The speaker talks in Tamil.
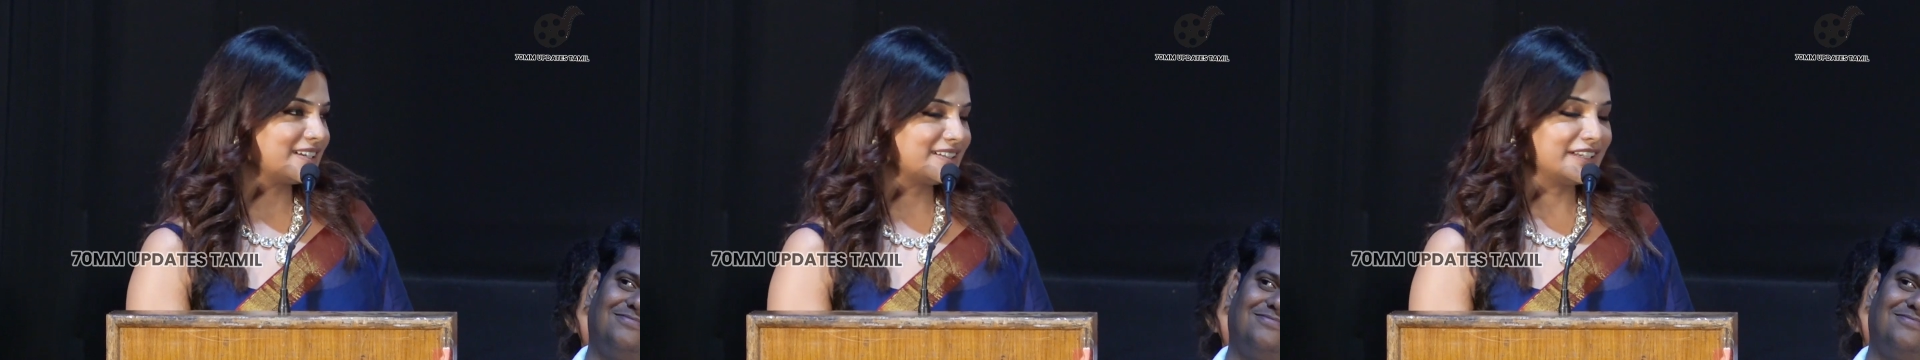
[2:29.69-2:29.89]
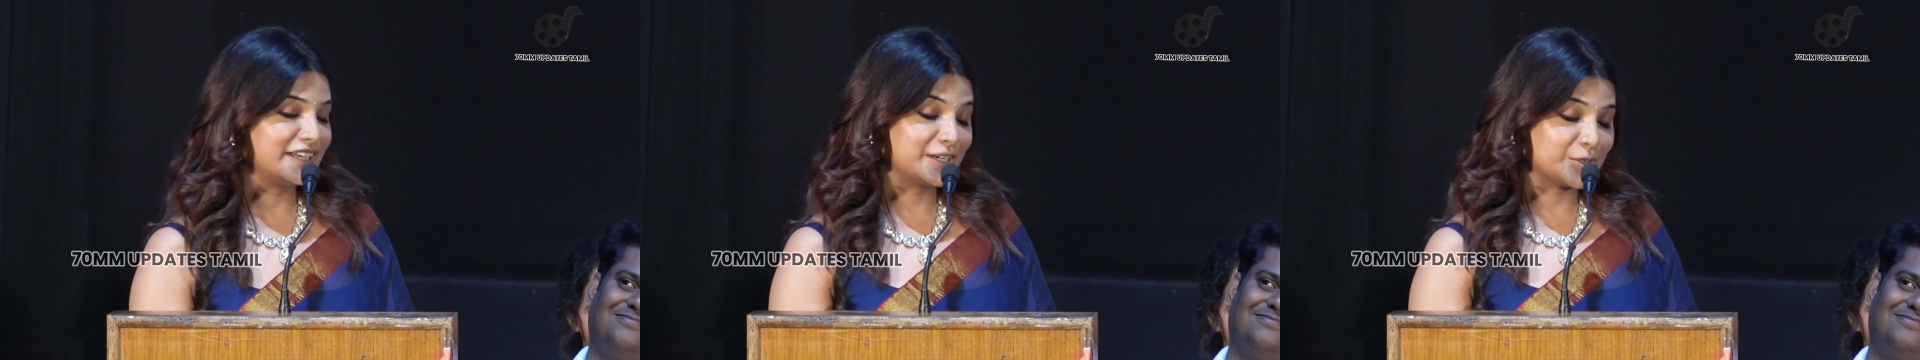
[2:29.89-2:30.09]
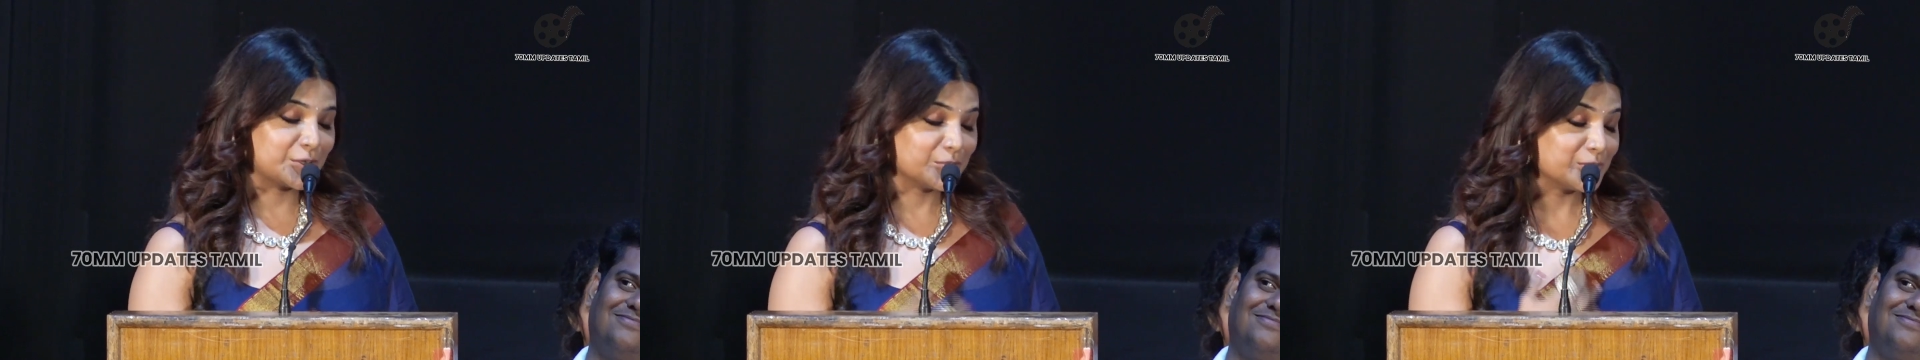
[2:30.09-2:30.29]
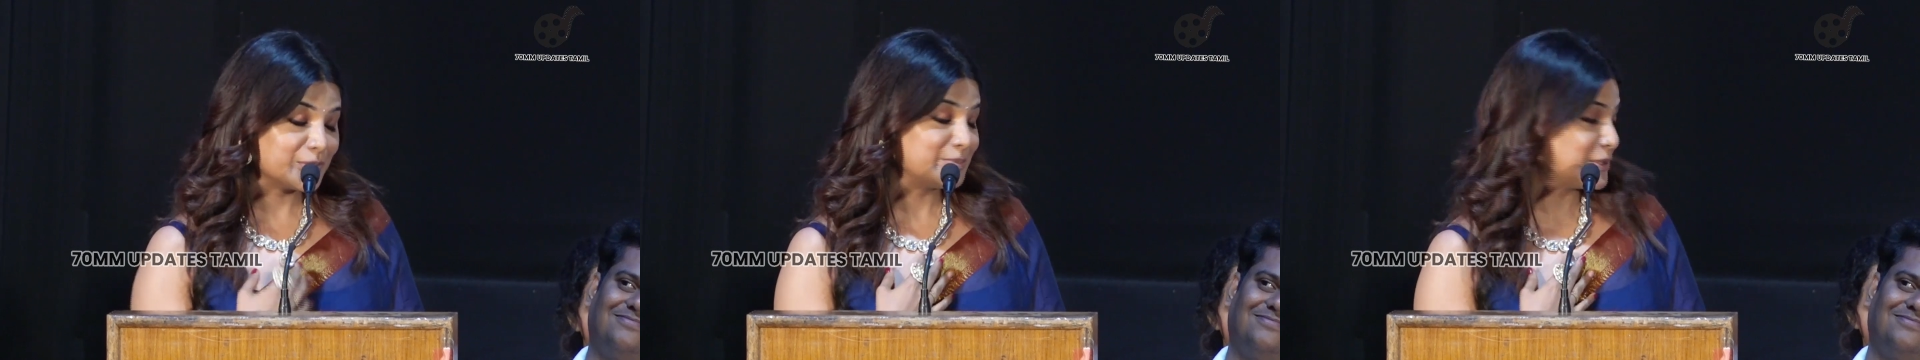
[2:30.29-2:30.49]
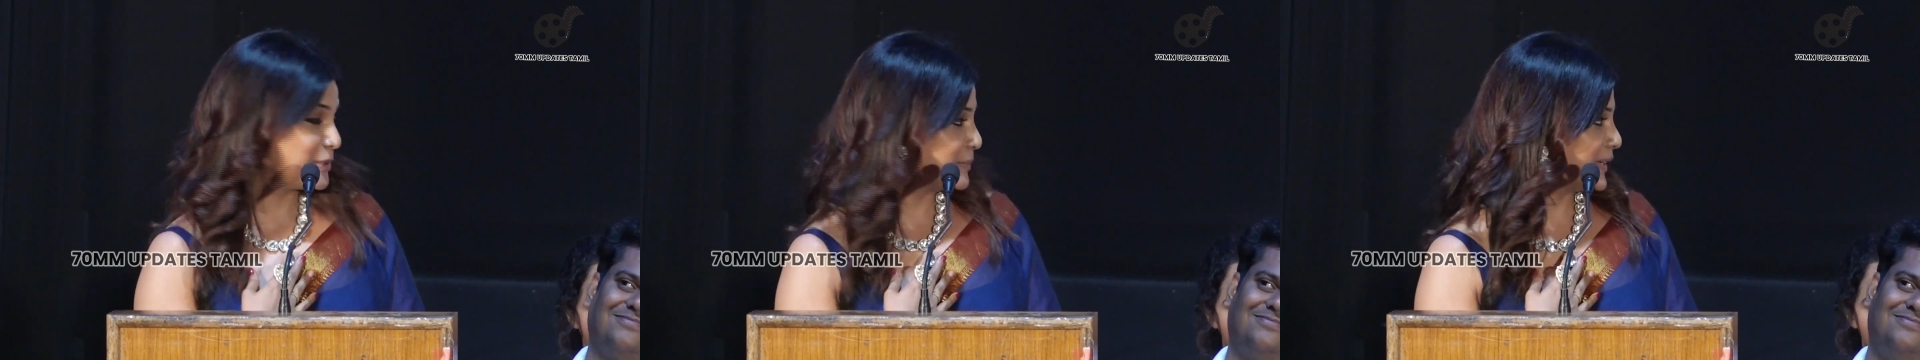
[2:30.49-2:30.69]
வர்றது எனக்கு
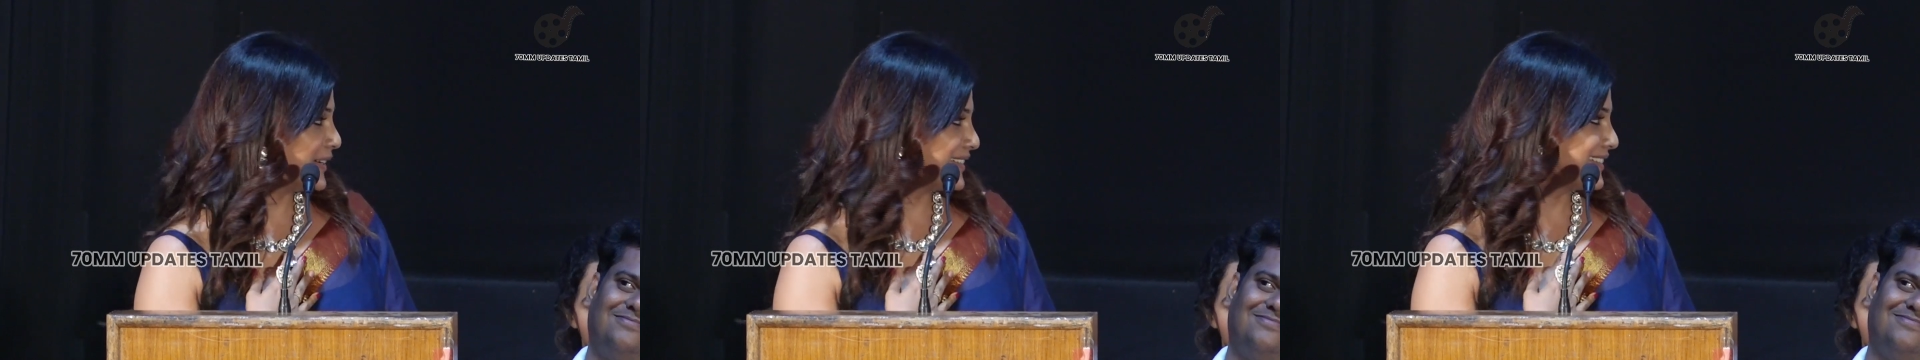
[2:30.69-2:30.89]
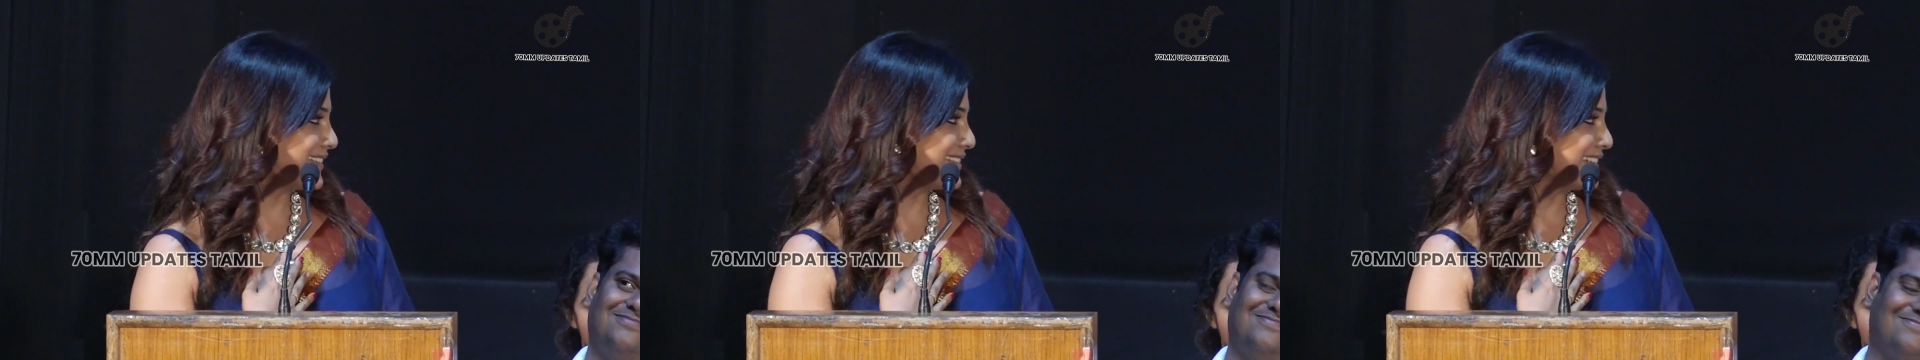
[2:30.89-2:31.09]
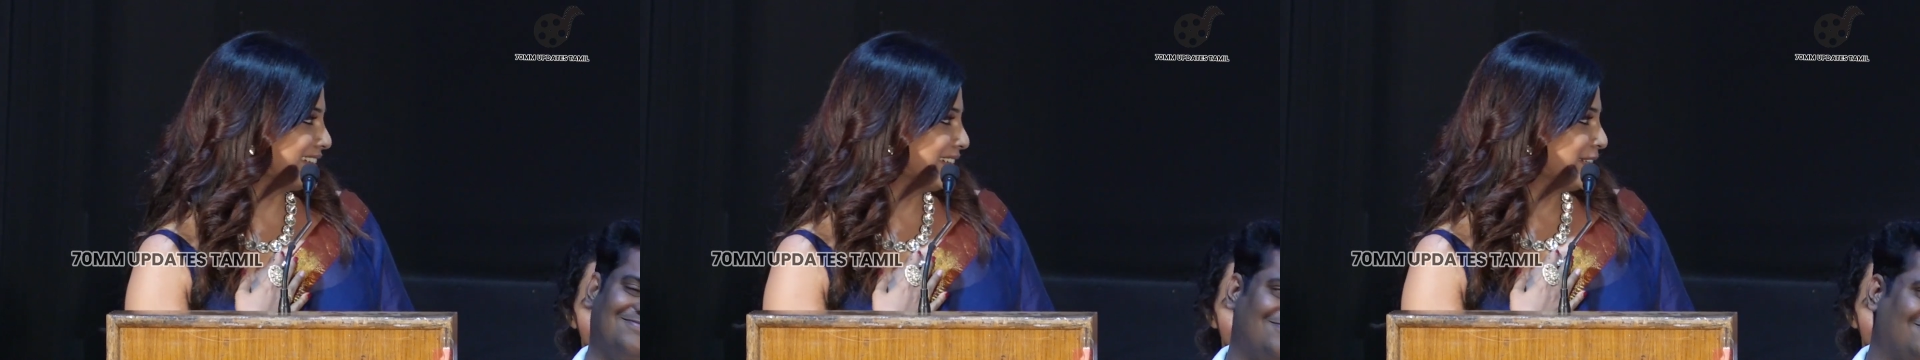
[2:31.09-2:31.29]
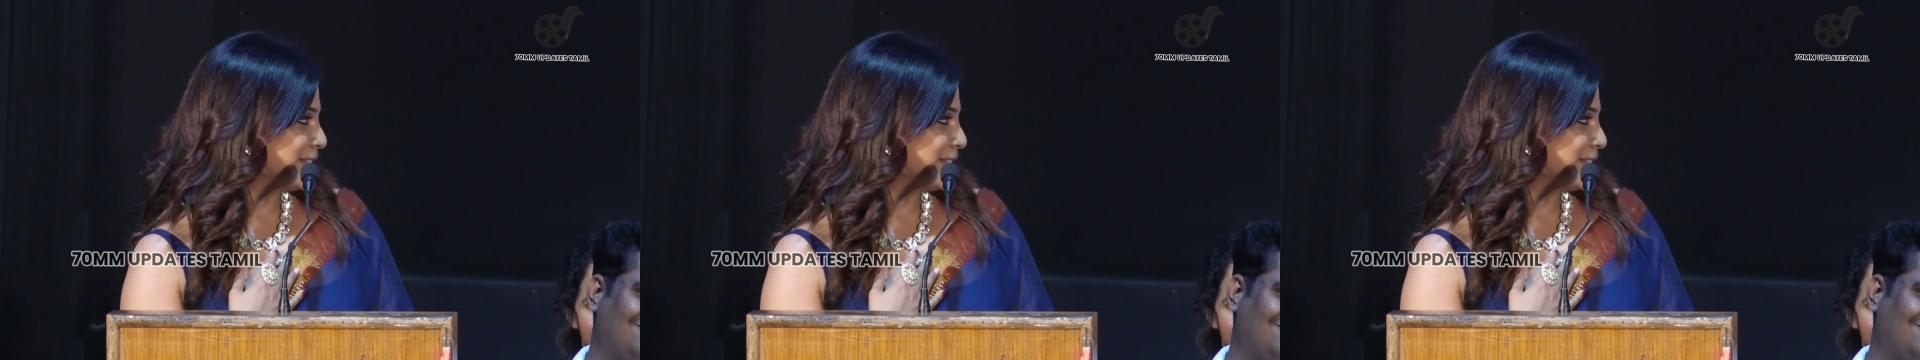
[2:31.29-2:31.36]
ரொம்ப பெருமையாக இருக்குது